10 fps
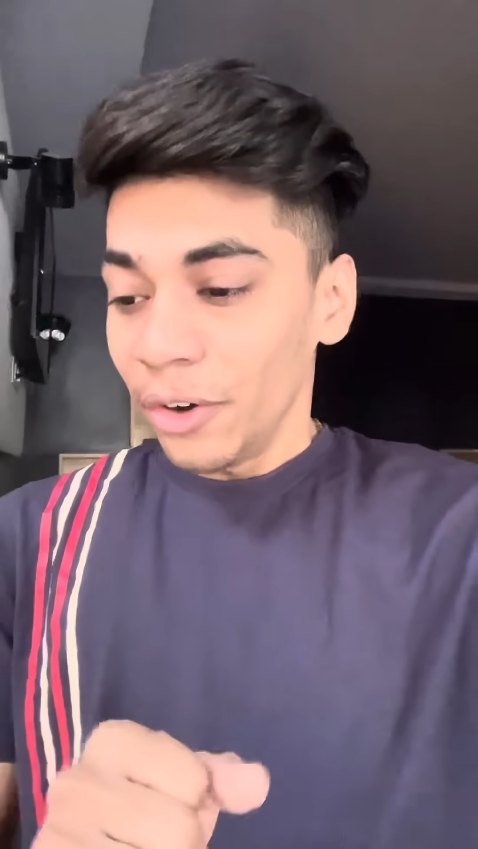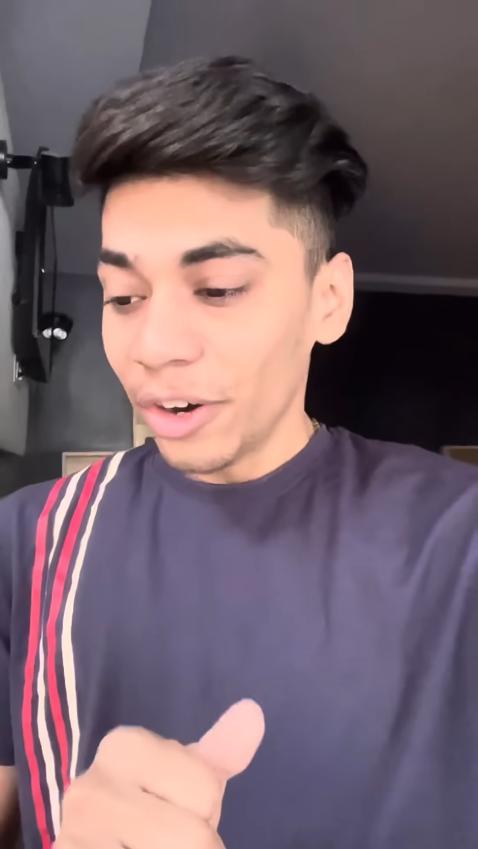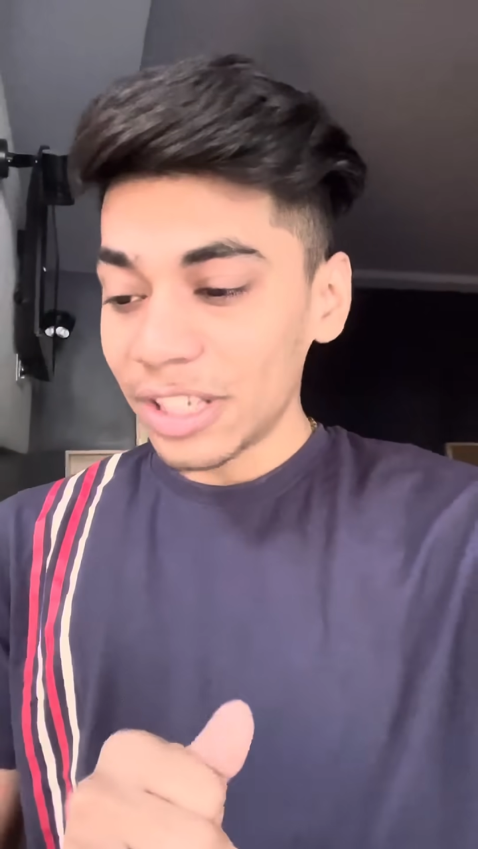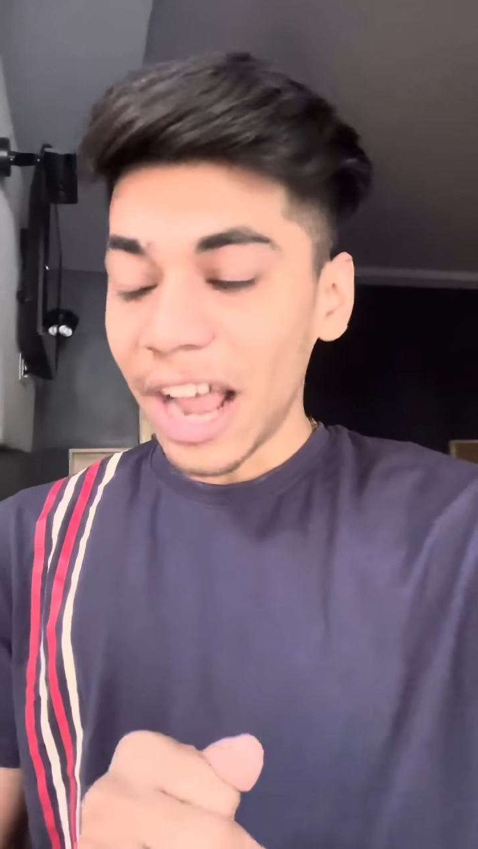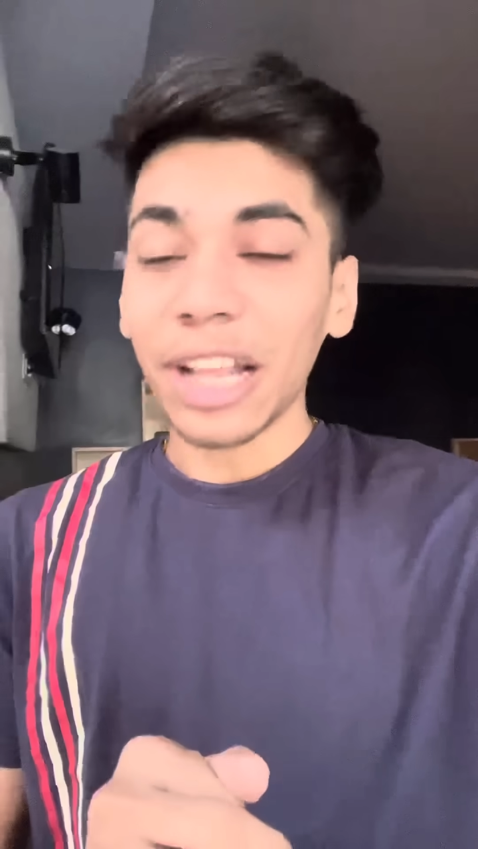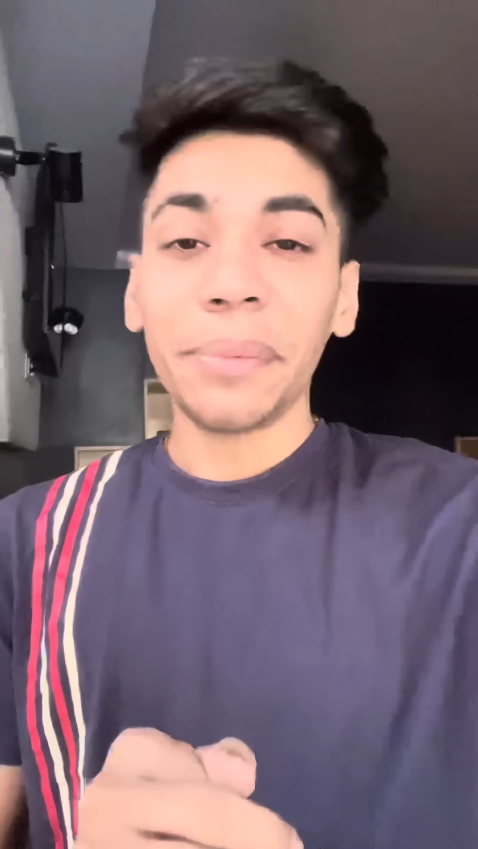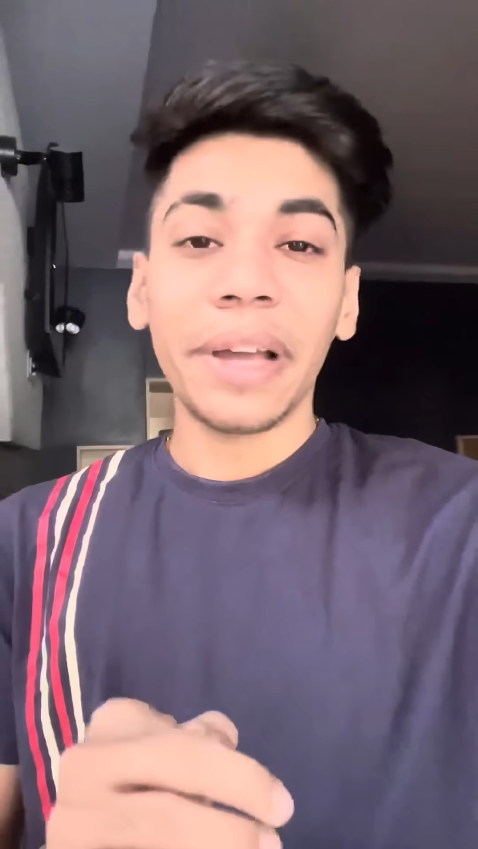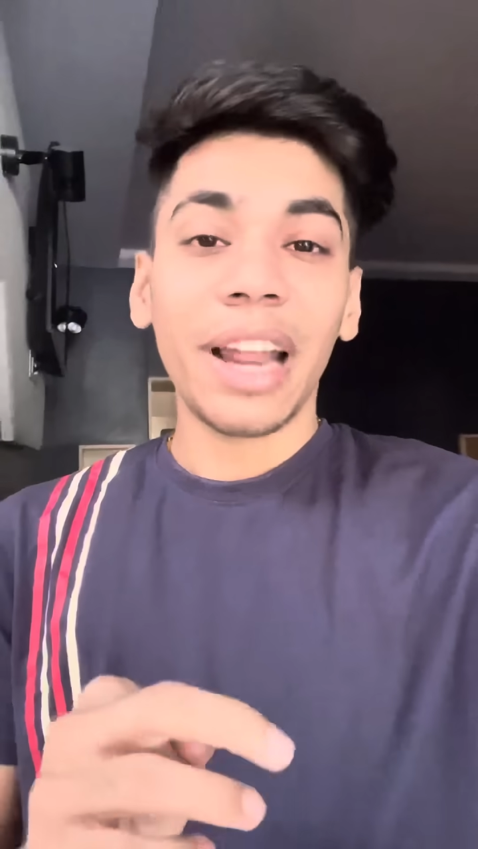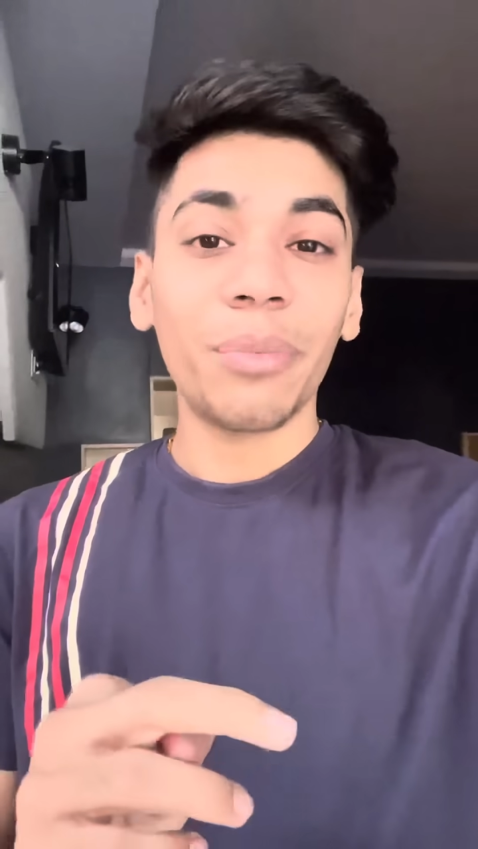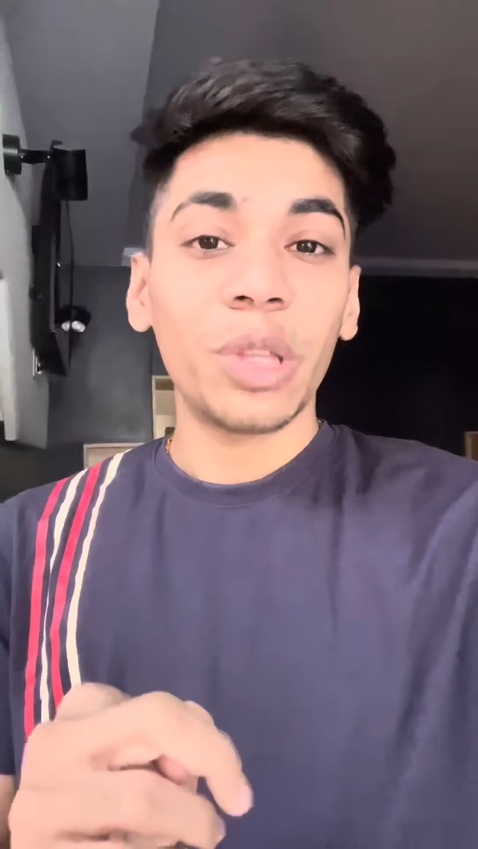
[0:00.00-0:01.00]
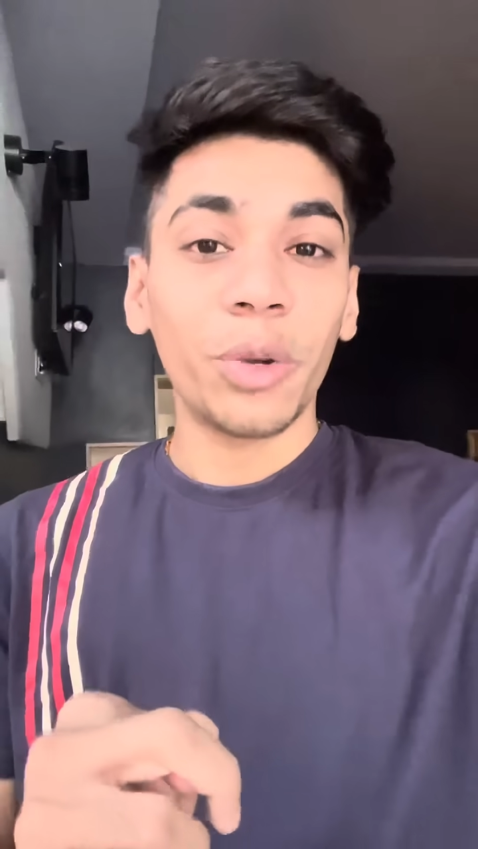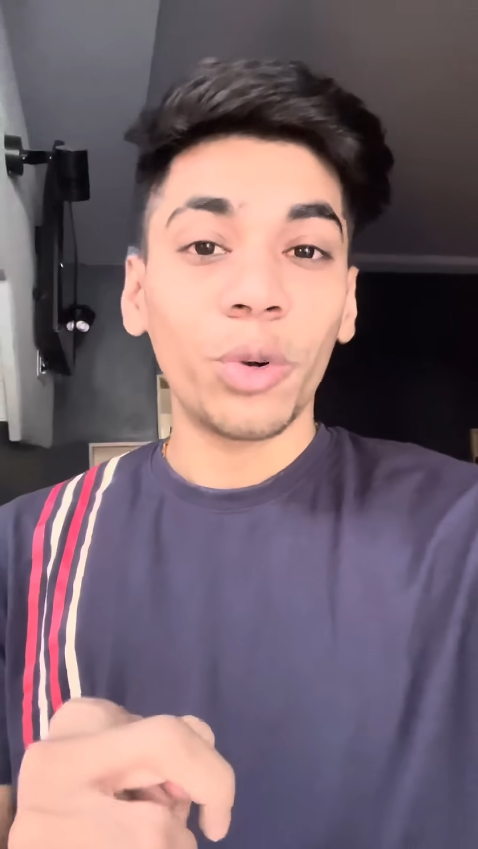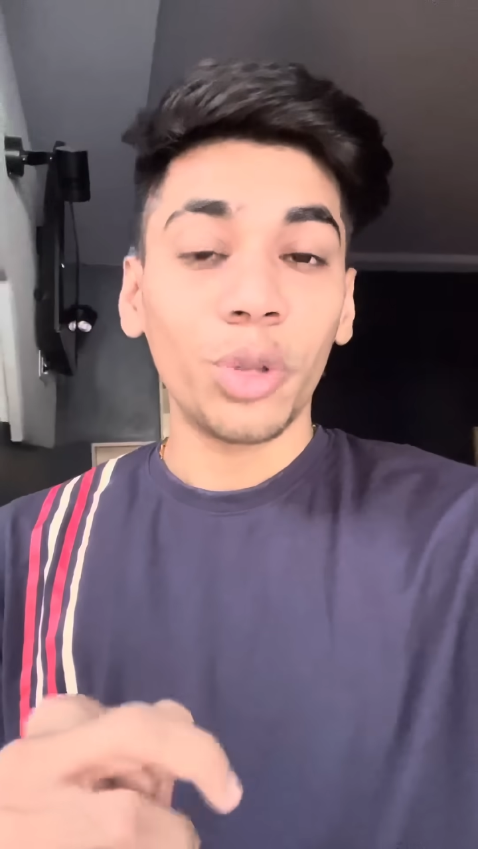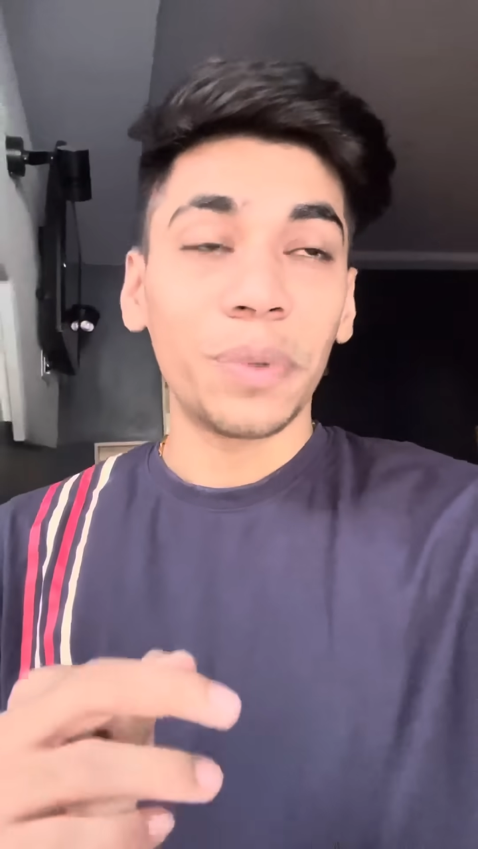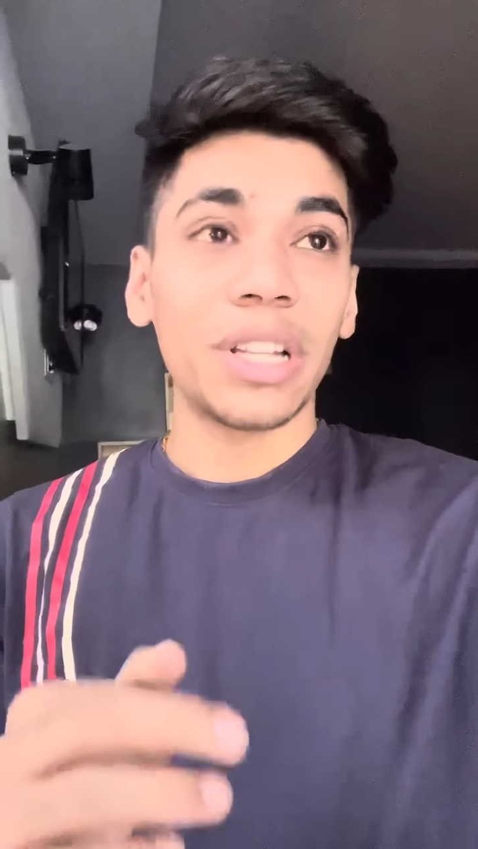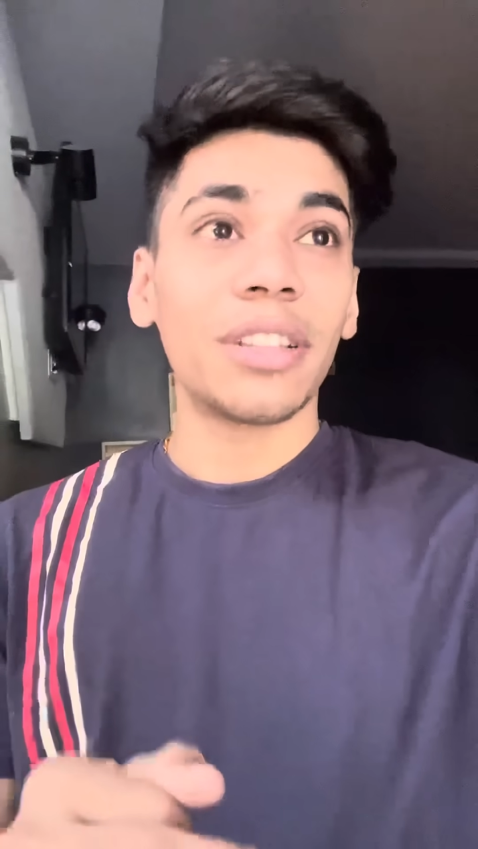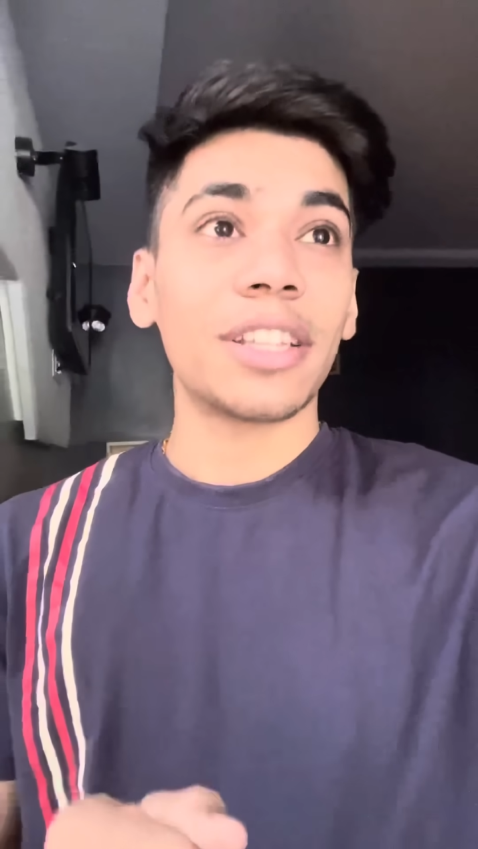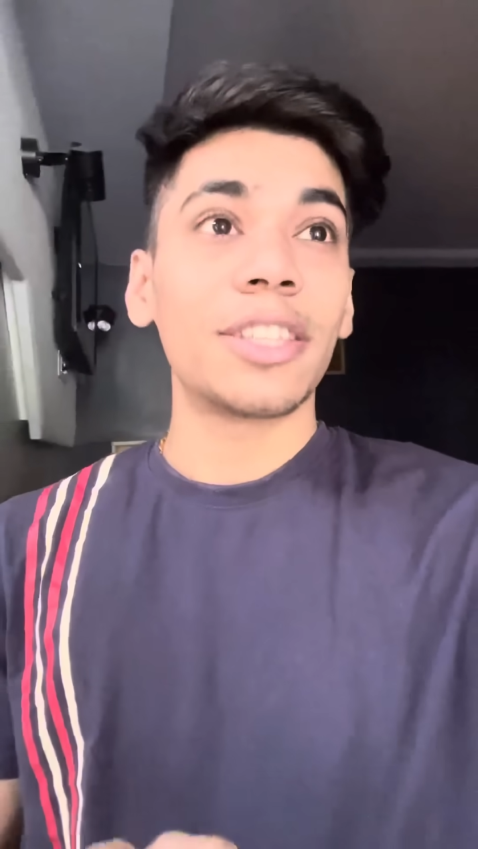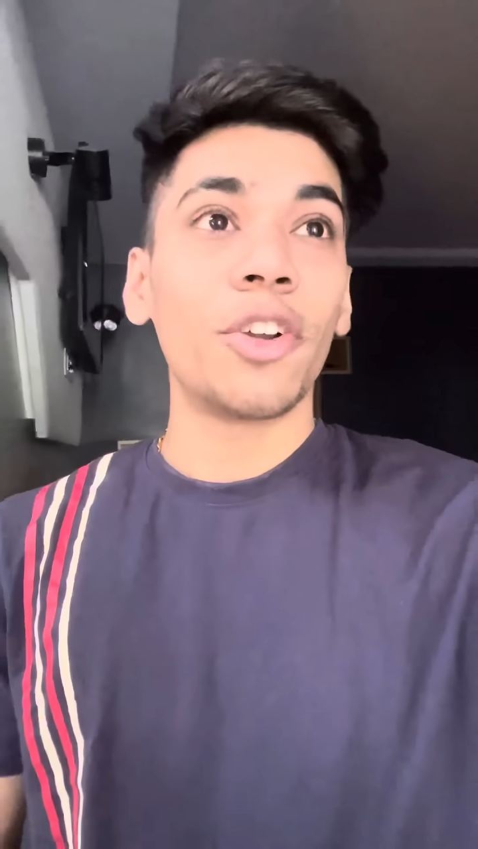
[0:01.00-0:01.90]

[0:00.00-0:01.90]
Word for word: और साथ में अगर आप देखोगे तो पिछले दस